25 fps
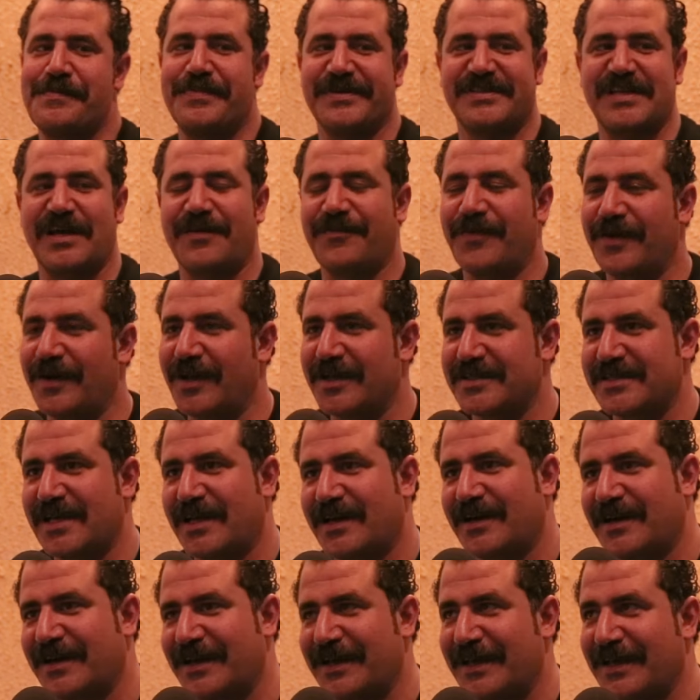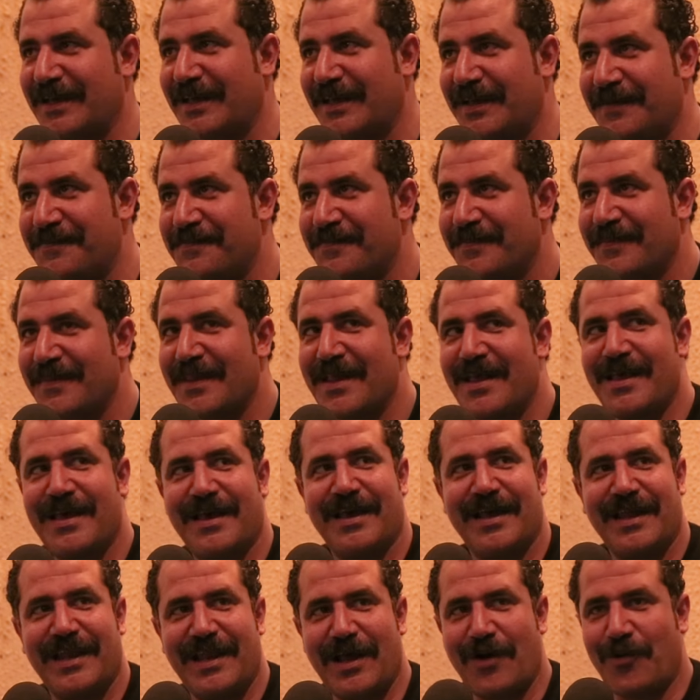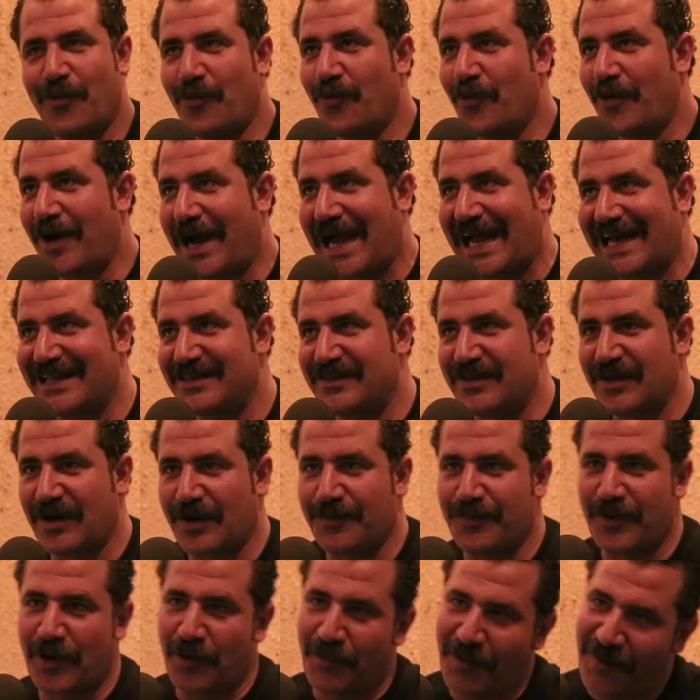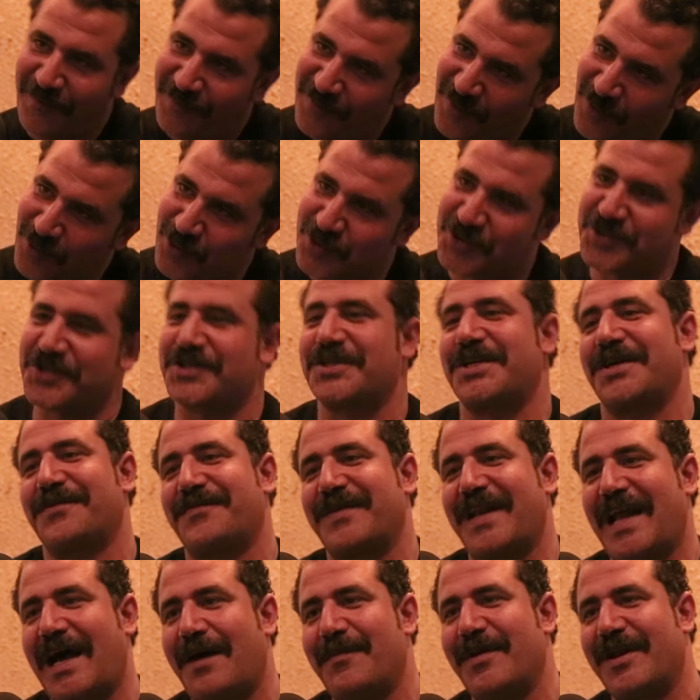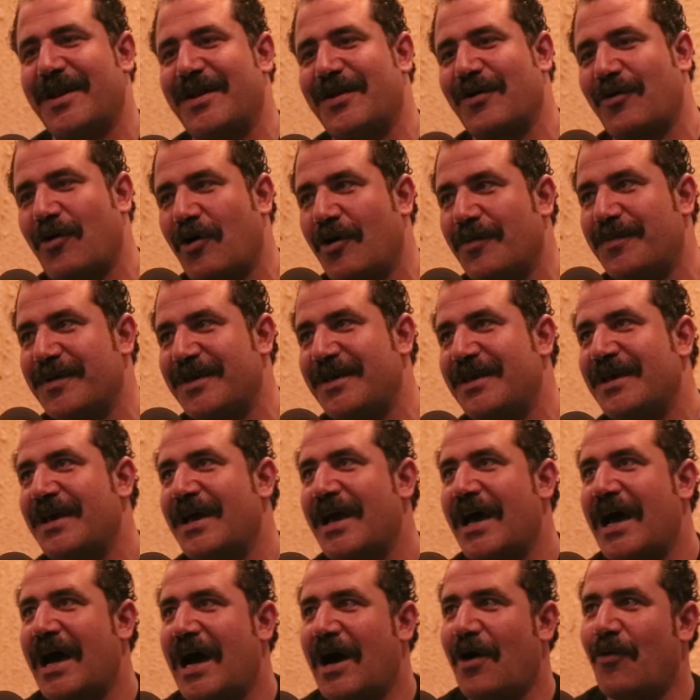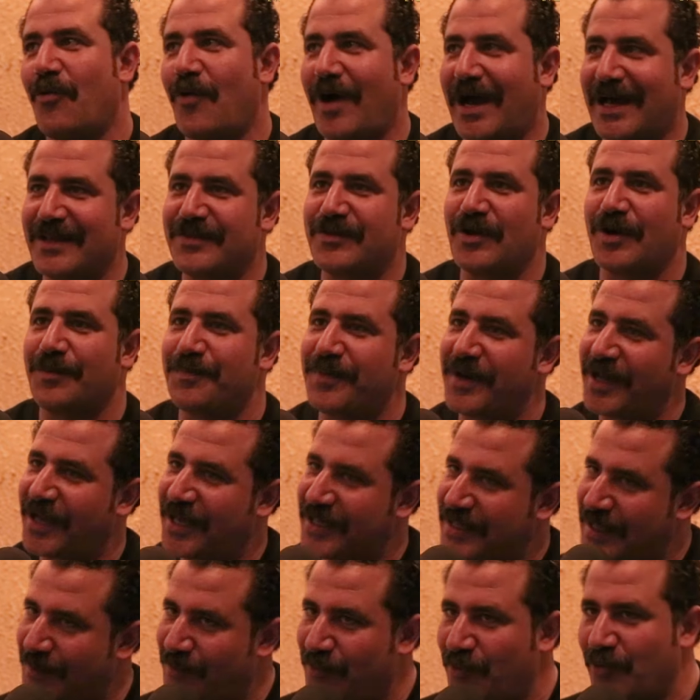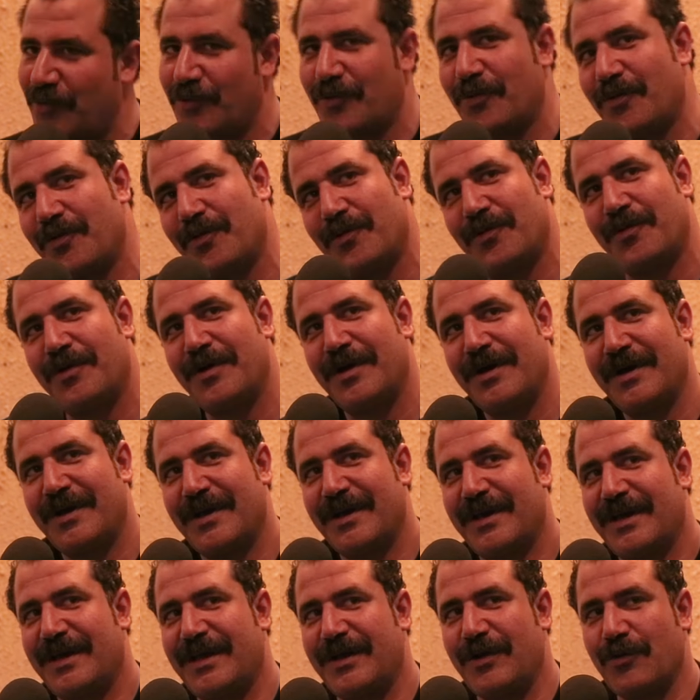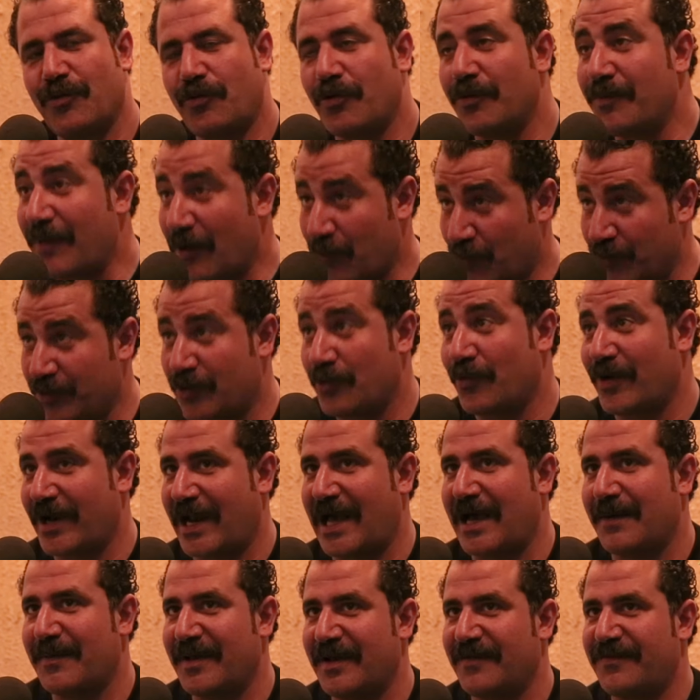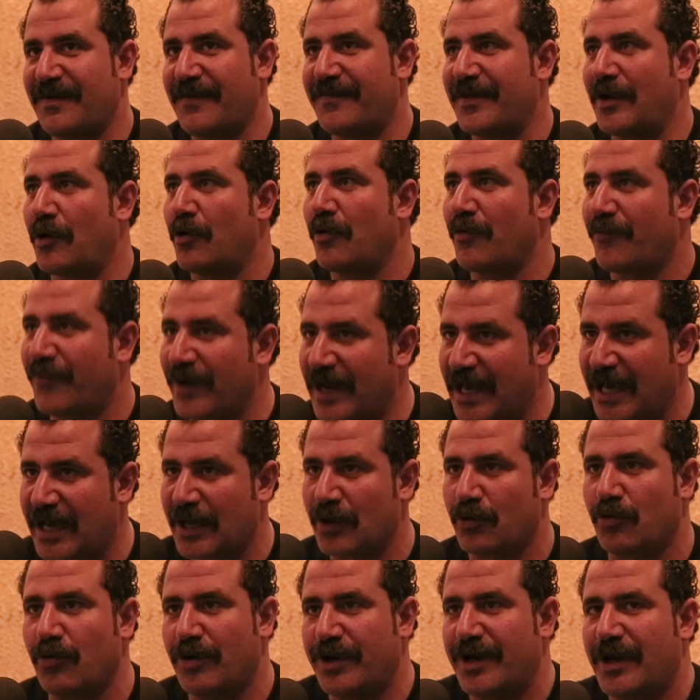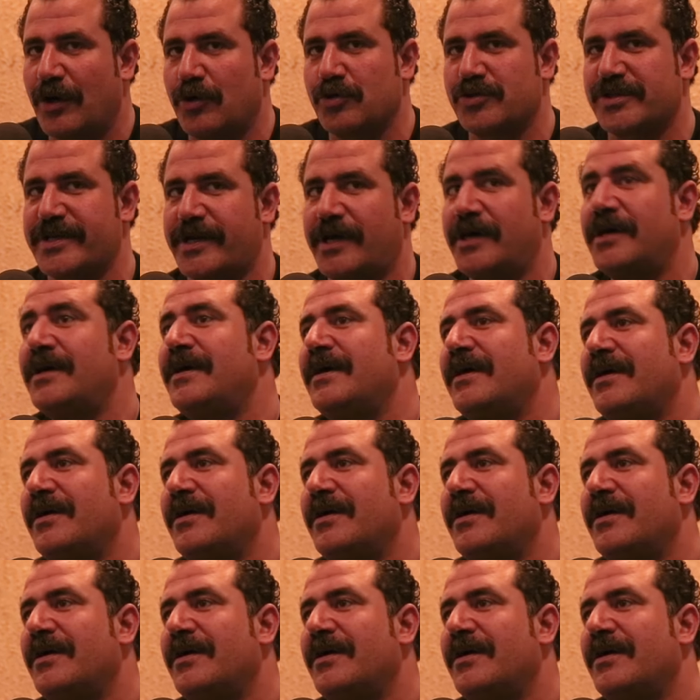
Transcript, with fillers: بصرف النظر آه، لو حد ربنا ما وفقوش في العمل النقابي او حد ربنا كتب له انه يكون موجود جوه العمل ففي الاول وفي الاخر كلنا اسره